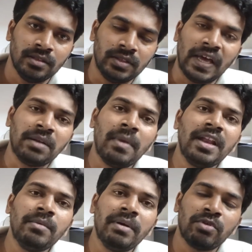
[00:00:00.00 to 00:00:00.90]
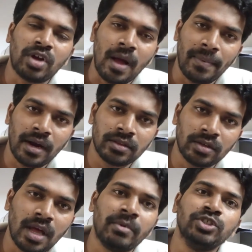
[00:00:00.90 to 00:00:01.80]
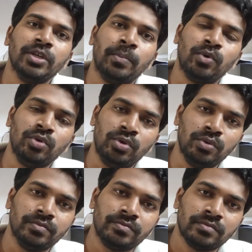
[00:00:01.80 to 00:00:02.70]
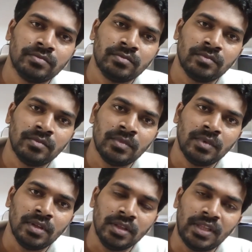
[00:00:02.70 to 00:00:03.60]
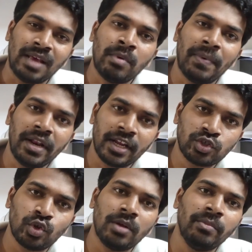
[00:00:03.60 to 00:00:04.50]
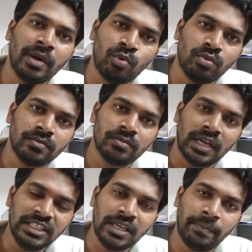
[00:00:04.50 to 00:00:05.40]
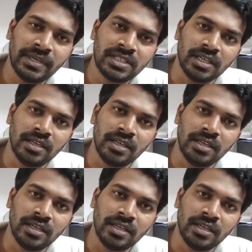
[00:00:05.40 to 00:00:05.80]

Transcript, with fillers: ధర్మాన్ని మేము కాపాడుతున్నాము అని చెప్పుకుంటూ ధర్మ పరిరక్షకులం మేము అని చెప్పేసి